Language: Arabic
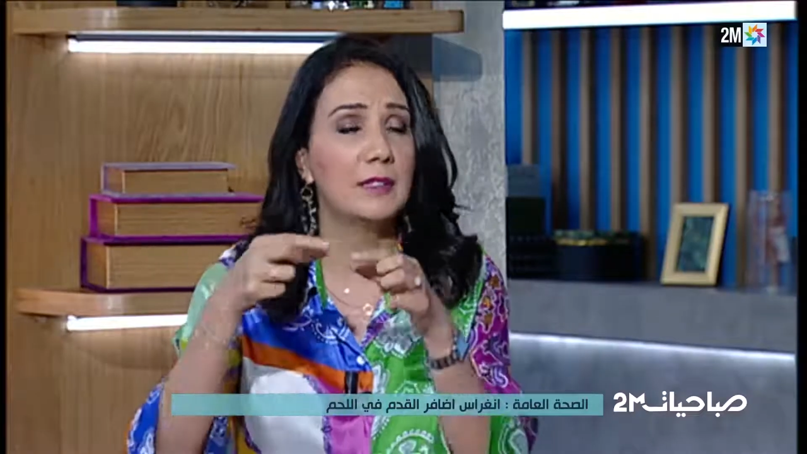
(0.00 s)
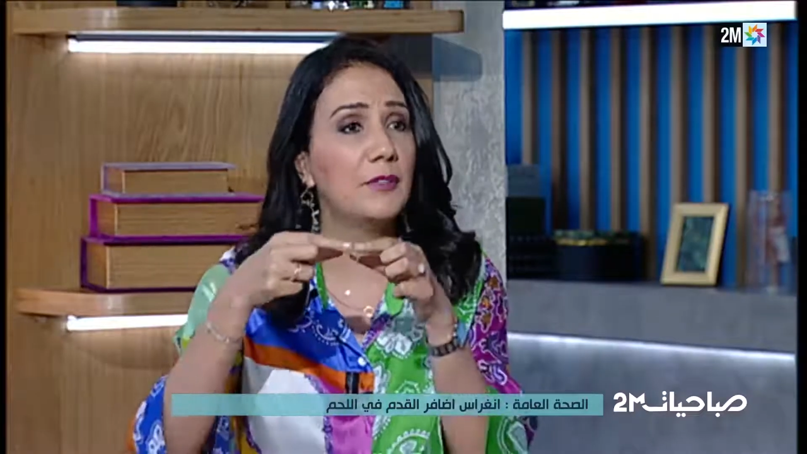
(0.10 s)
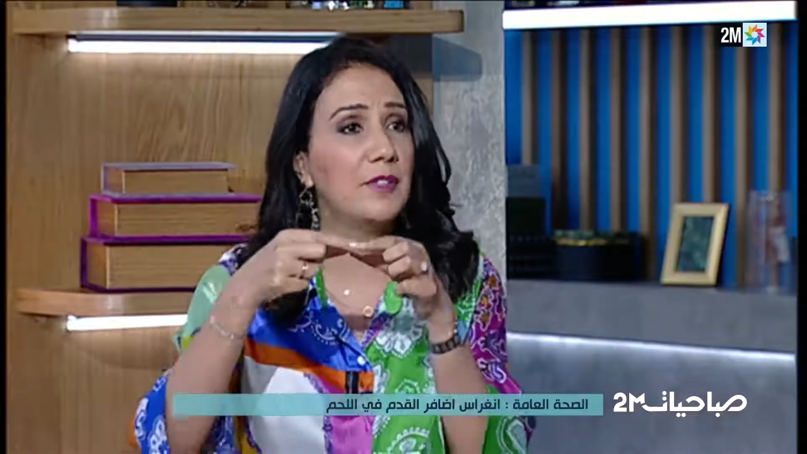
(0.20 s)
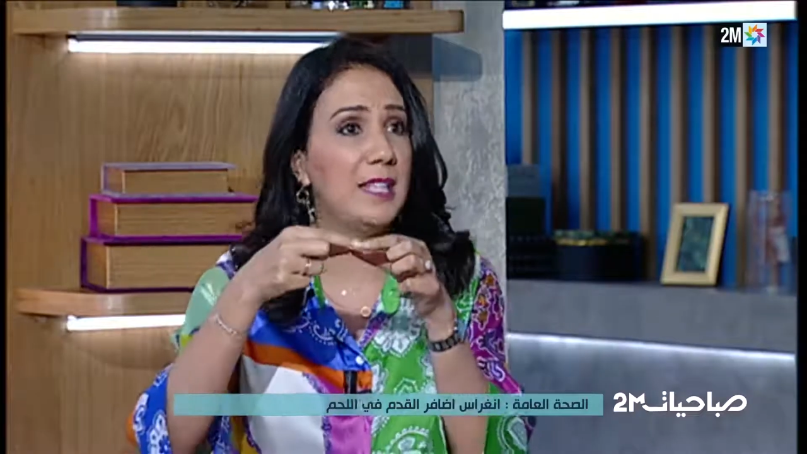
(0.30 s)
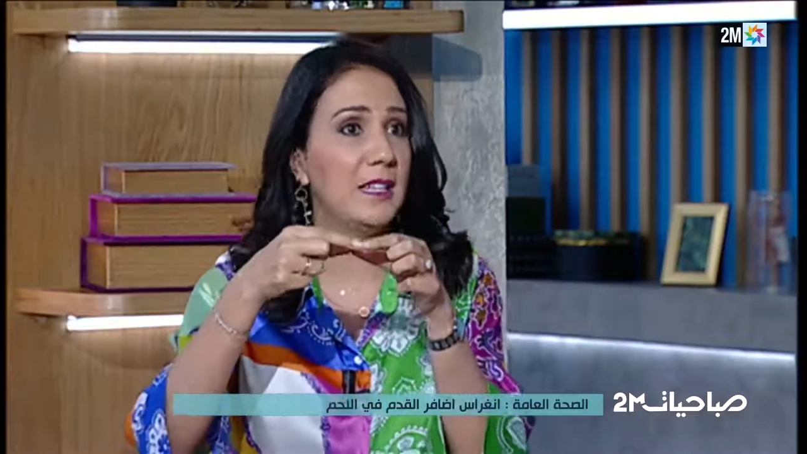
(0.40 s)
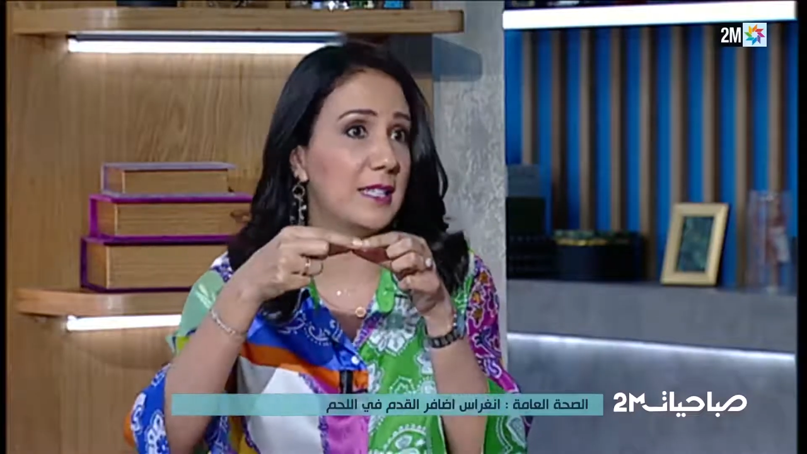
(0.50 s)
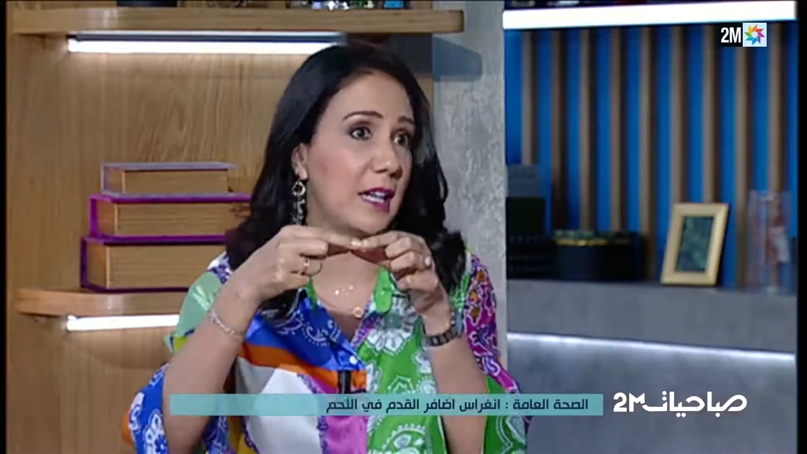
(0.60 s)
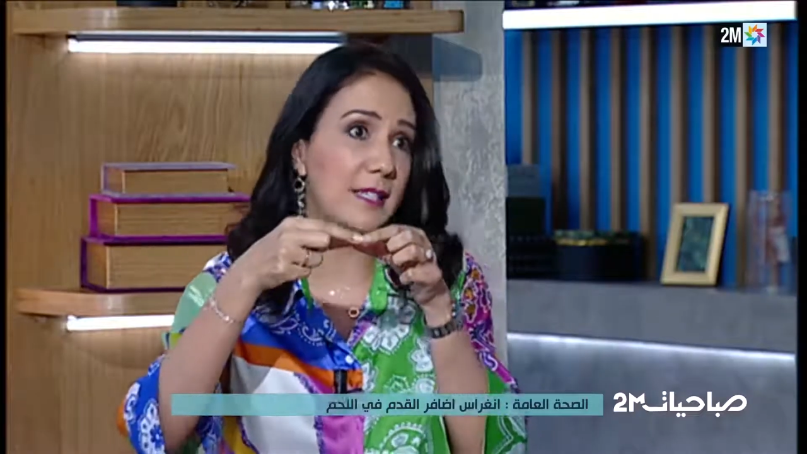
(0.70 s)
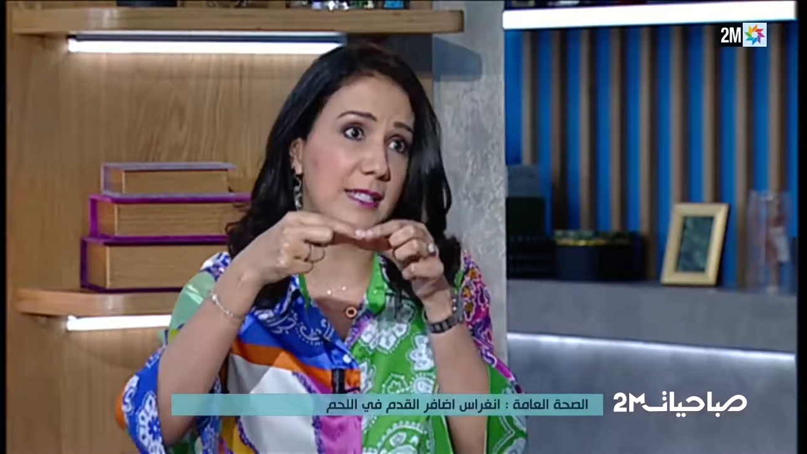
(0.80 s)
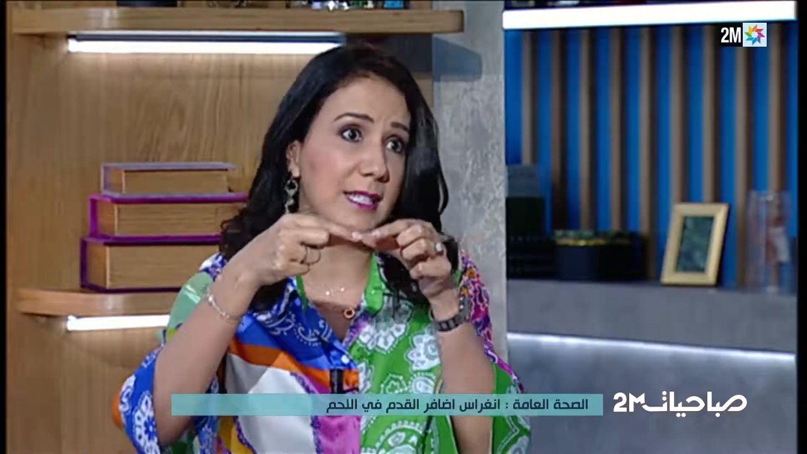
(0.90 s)
طرف ديال
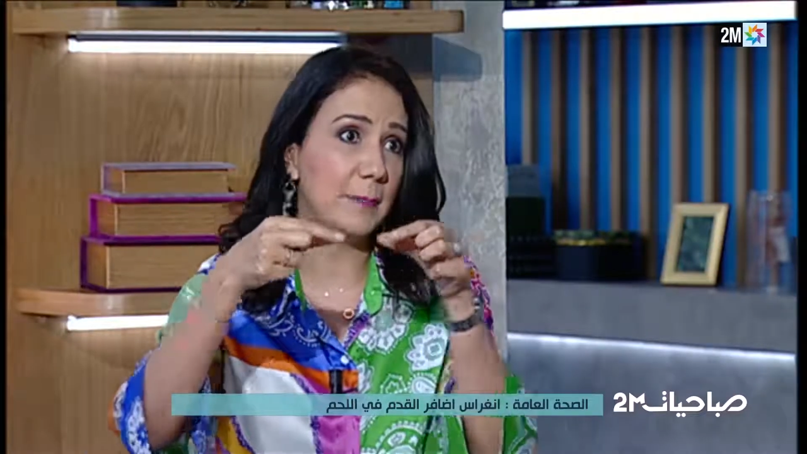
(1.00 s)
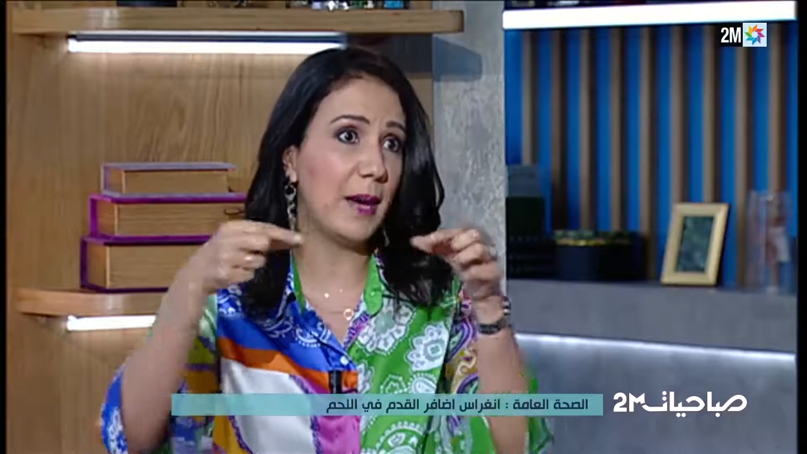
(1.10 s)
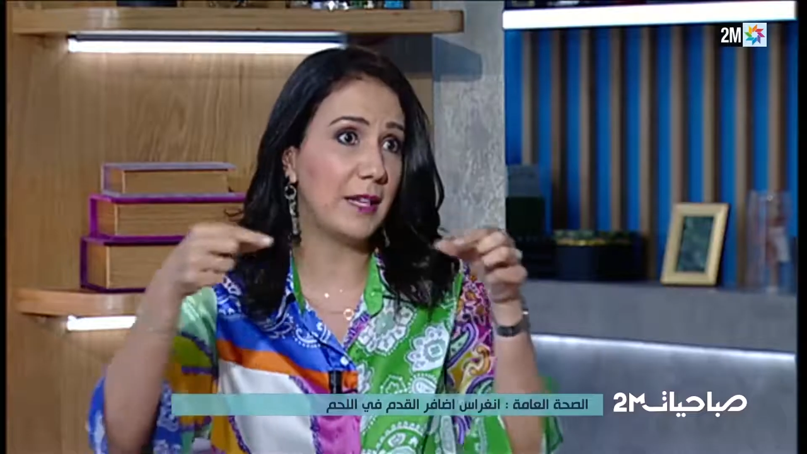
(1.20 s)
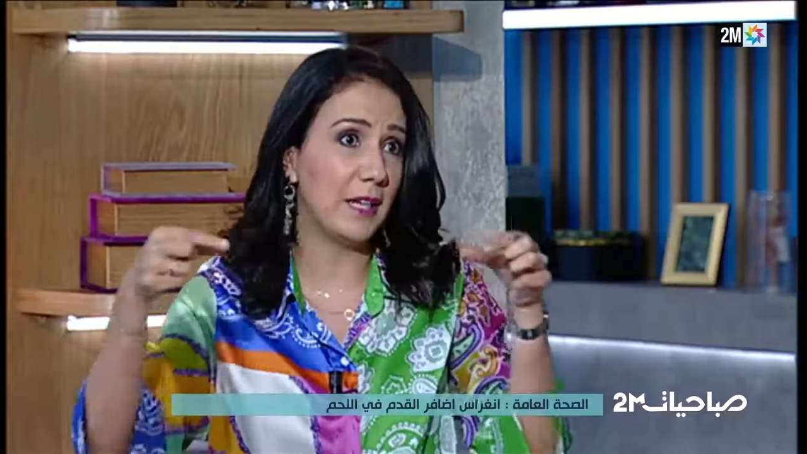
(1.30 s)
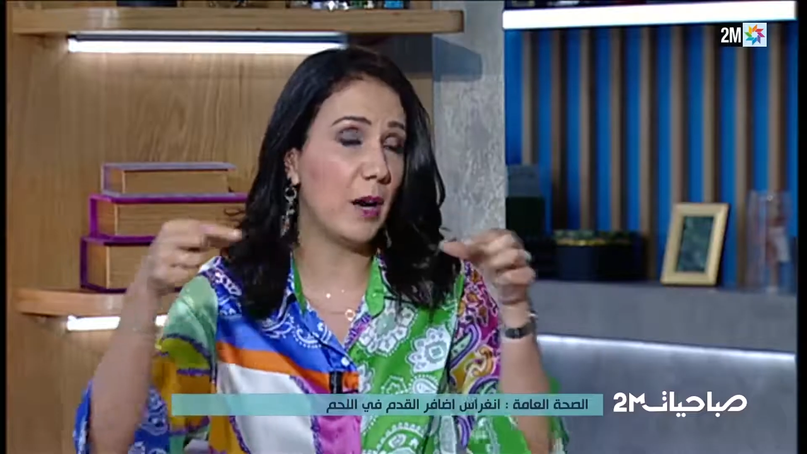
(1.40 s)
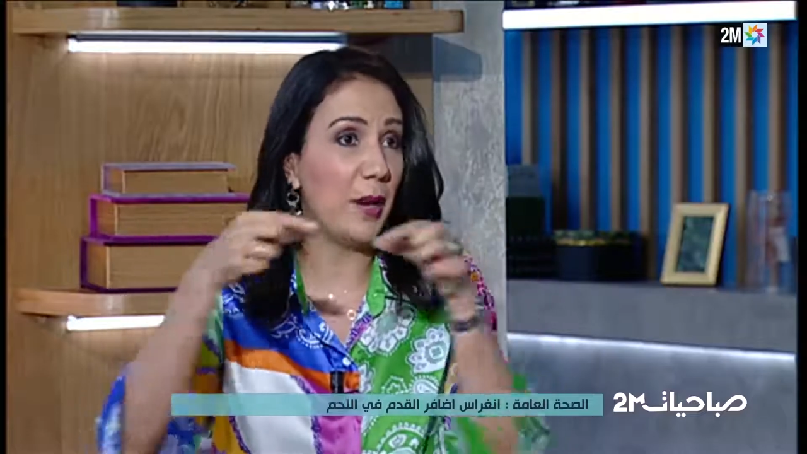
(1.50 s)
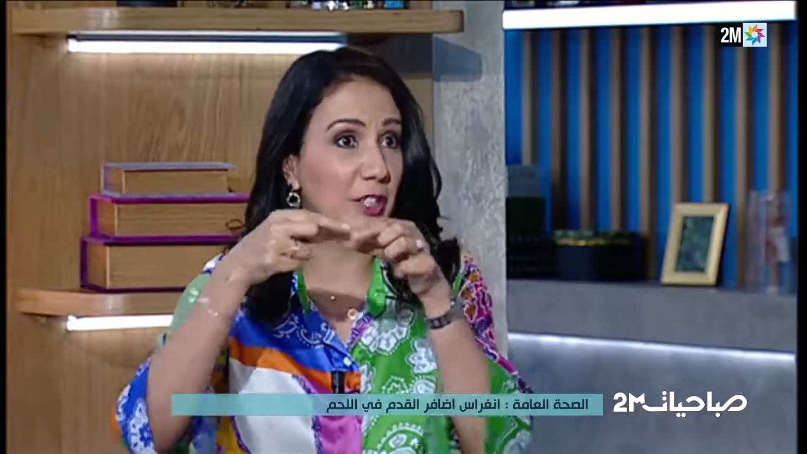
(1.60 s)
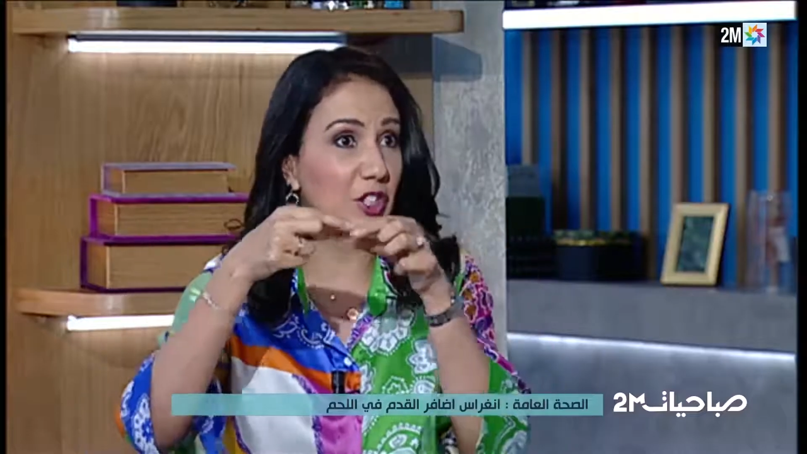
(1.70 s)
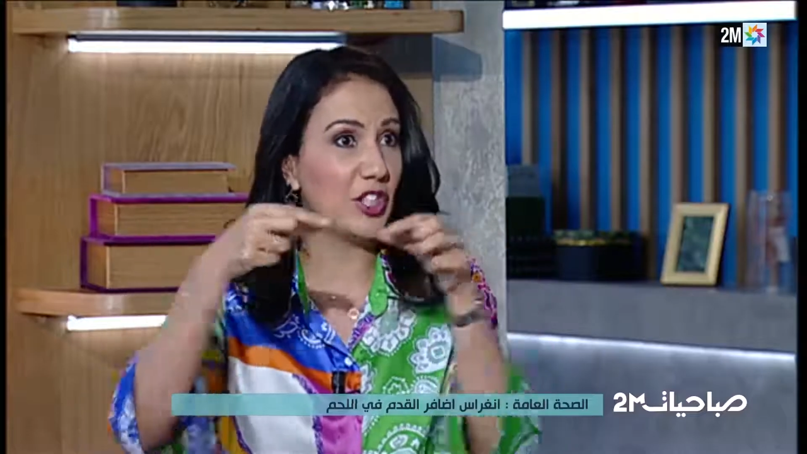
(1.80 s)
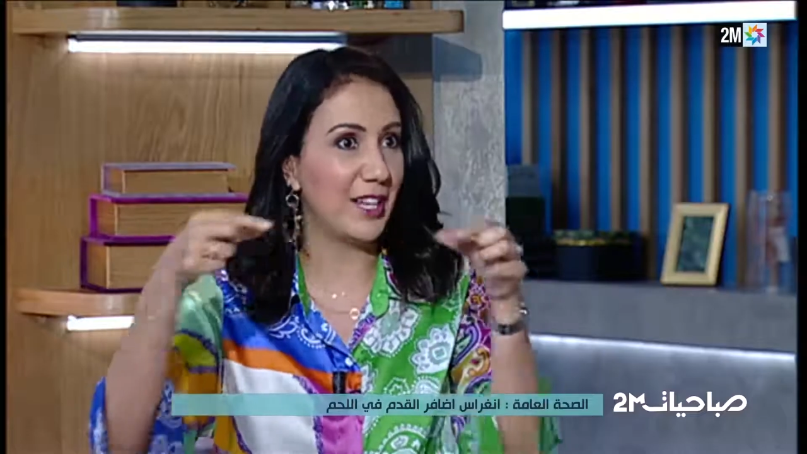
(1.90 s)
اللصقه ديال سباغادغا
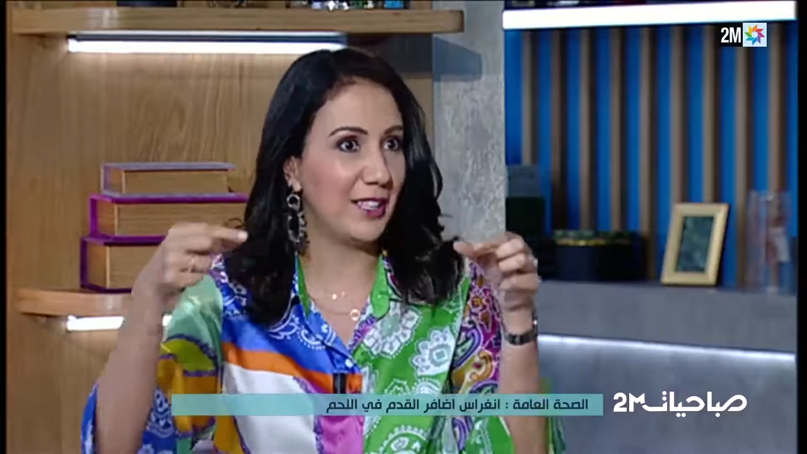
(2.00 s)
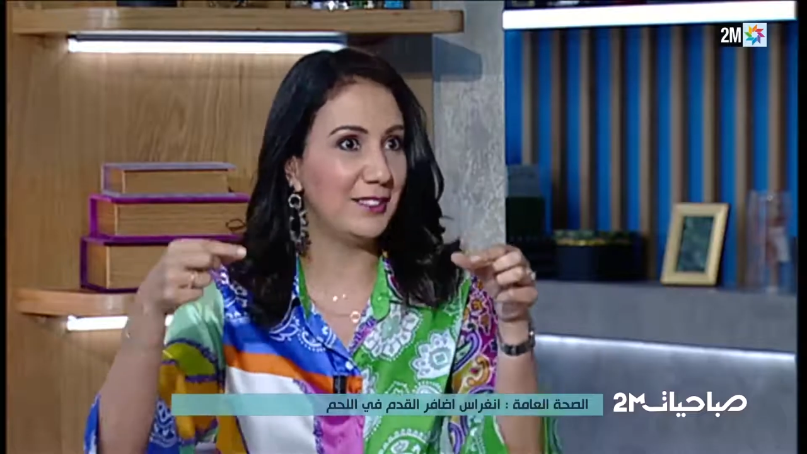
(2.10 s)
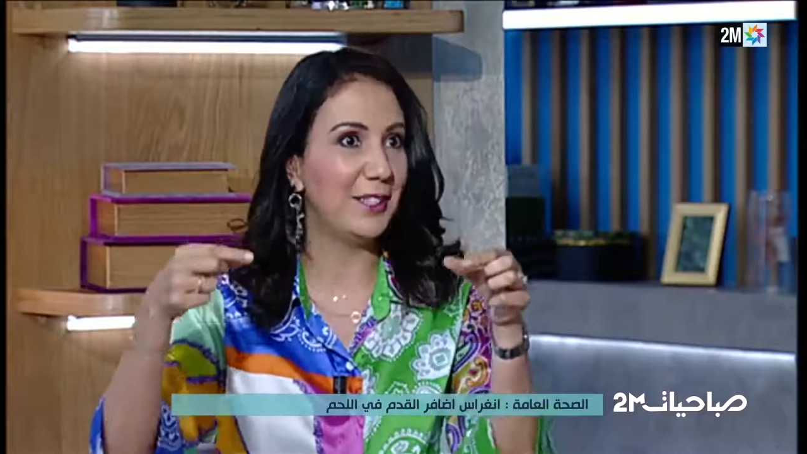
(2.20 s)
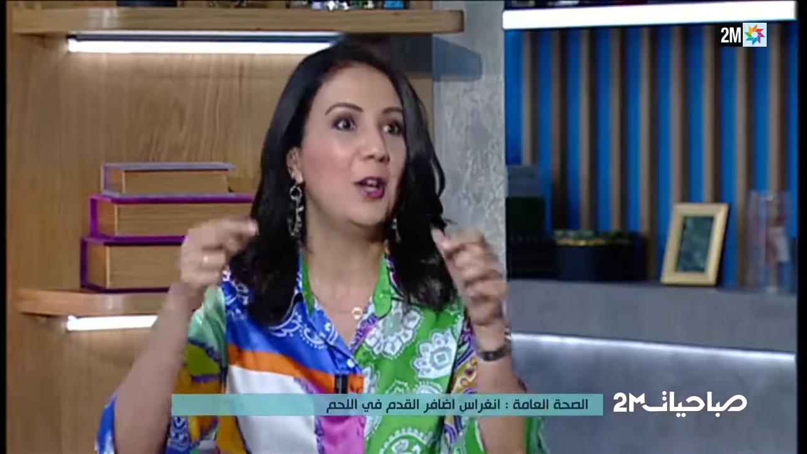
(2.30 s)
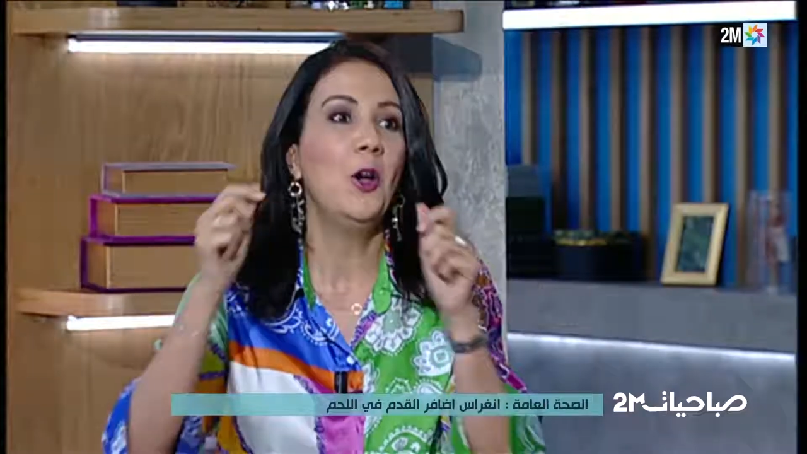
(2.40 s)
واحد الشريط